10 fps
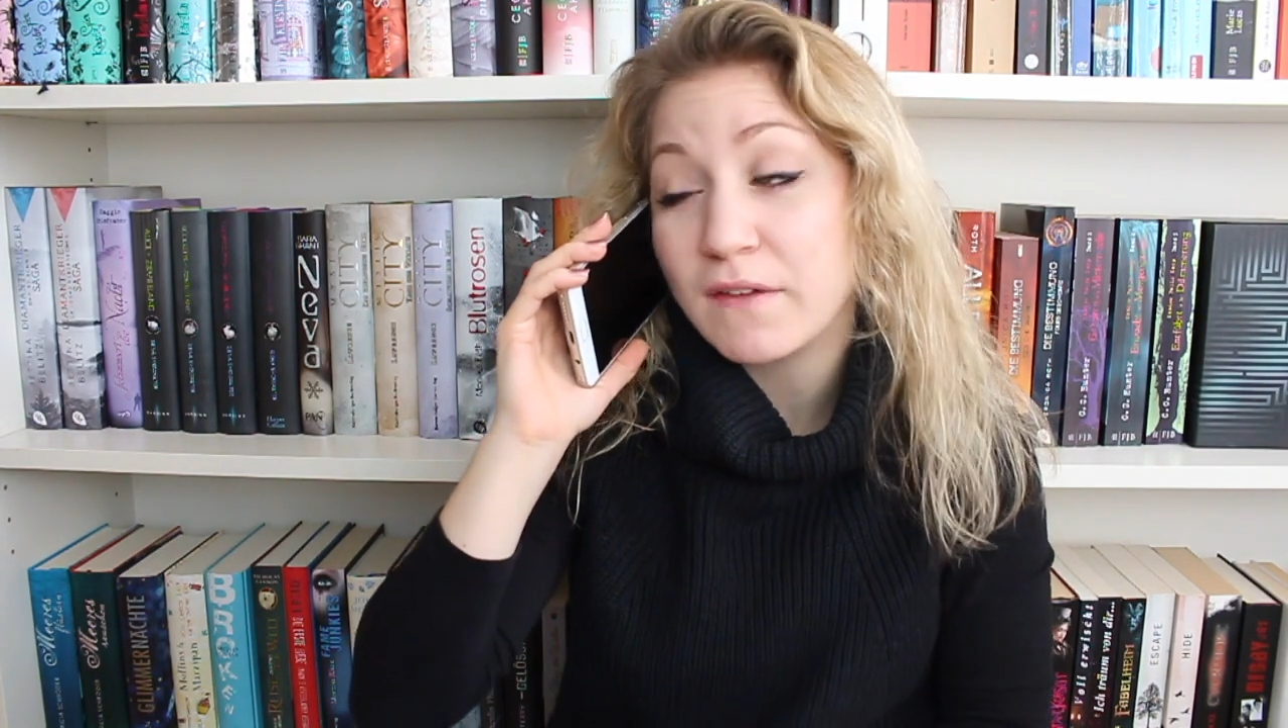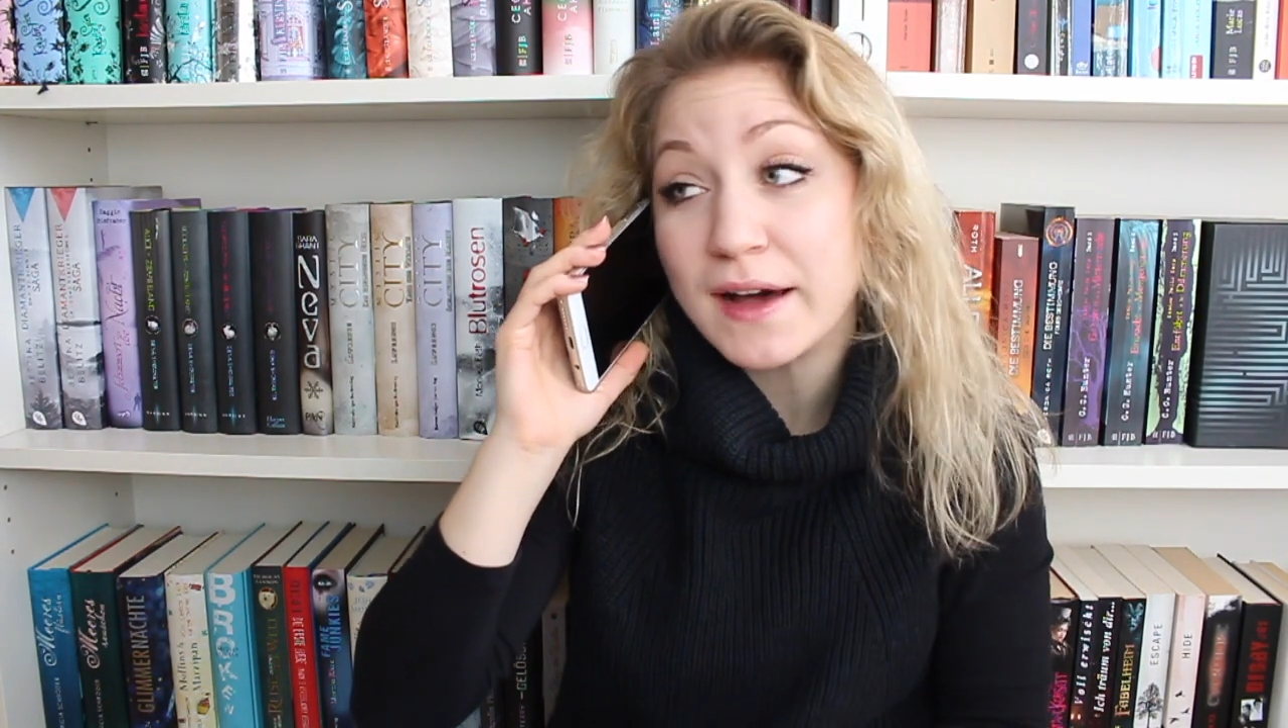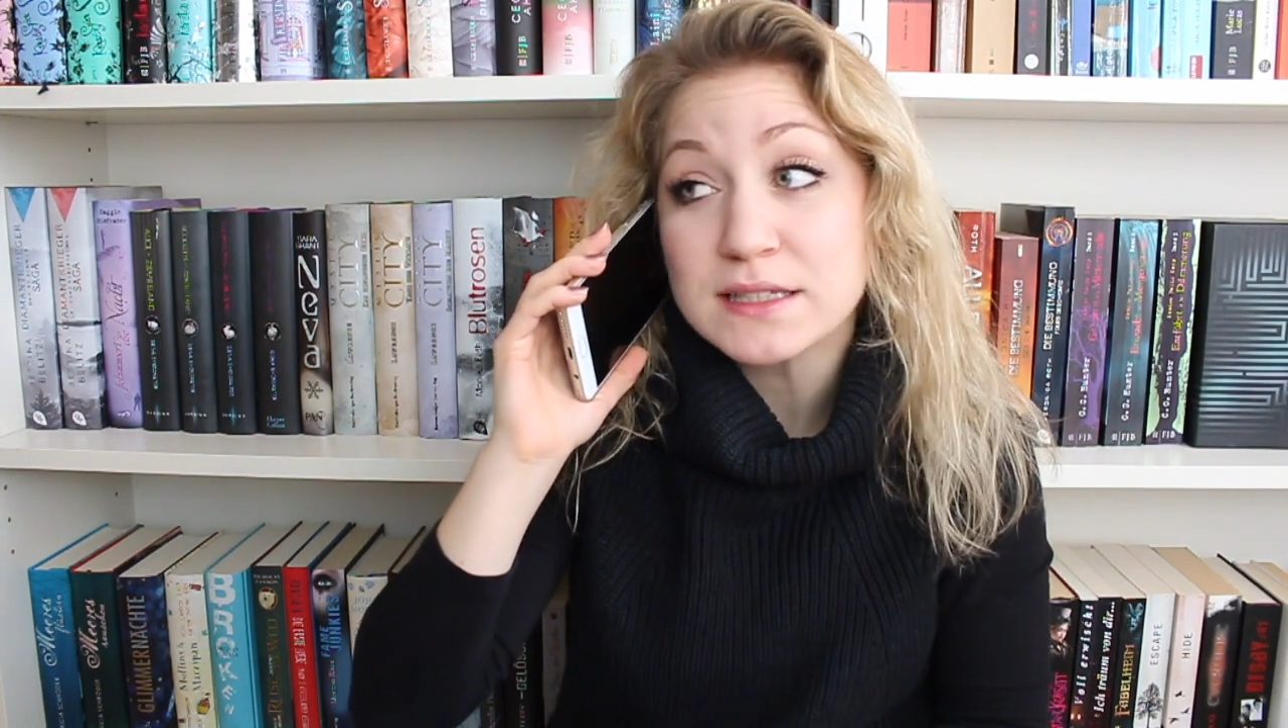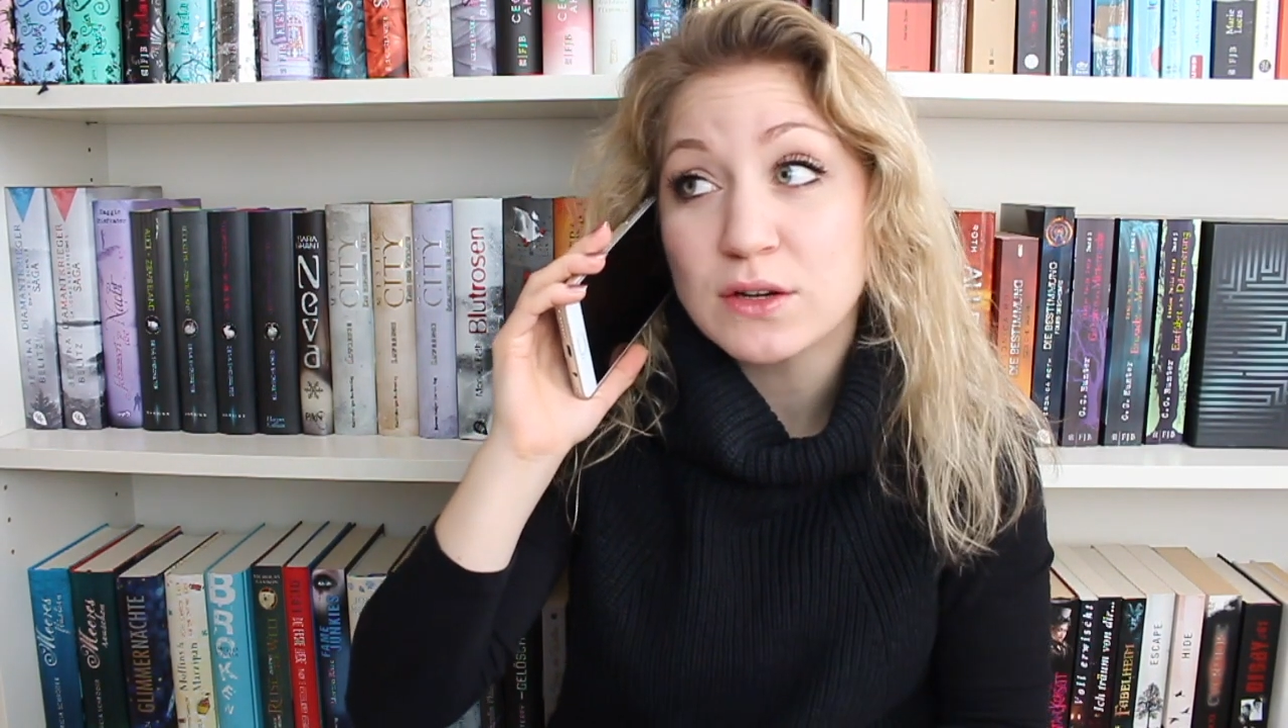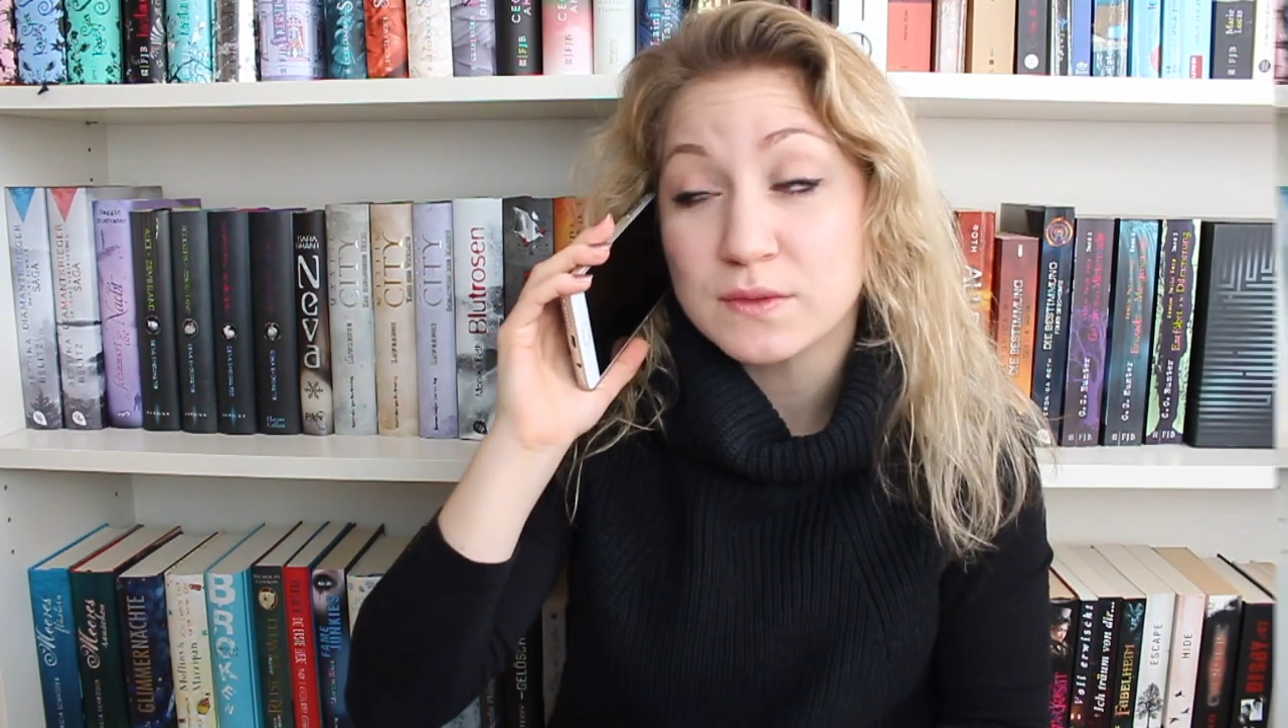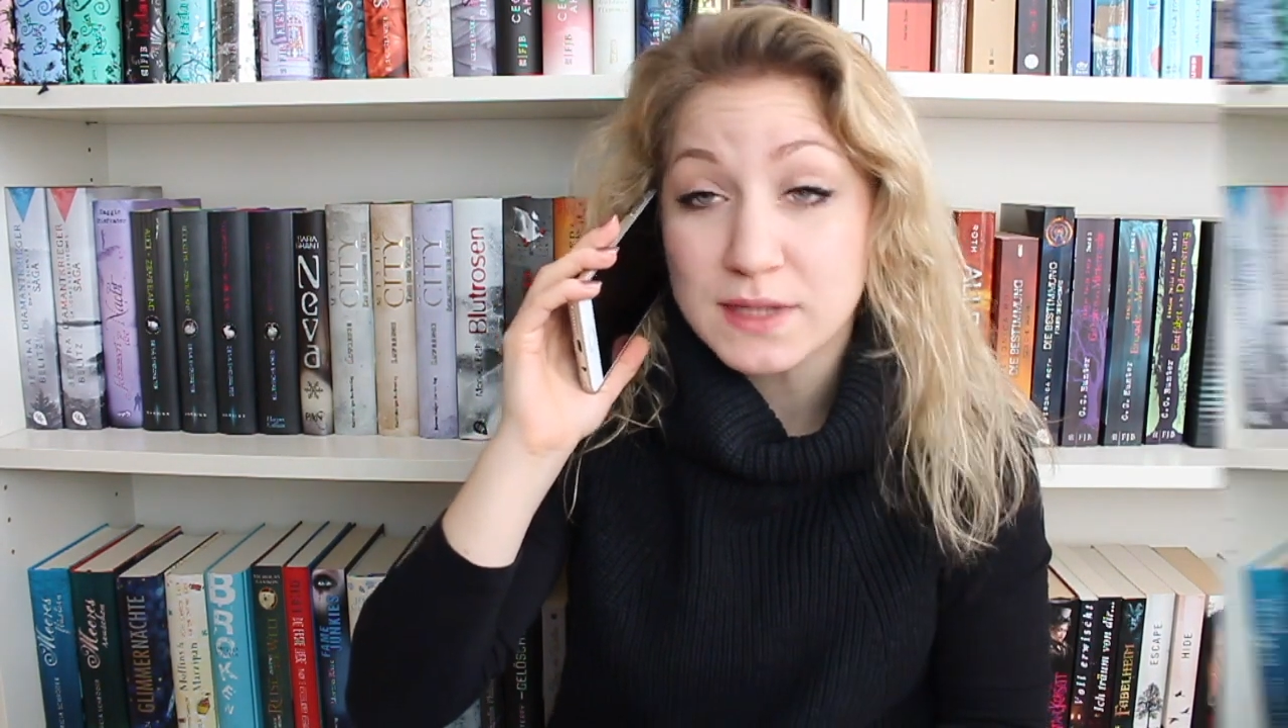quasi auf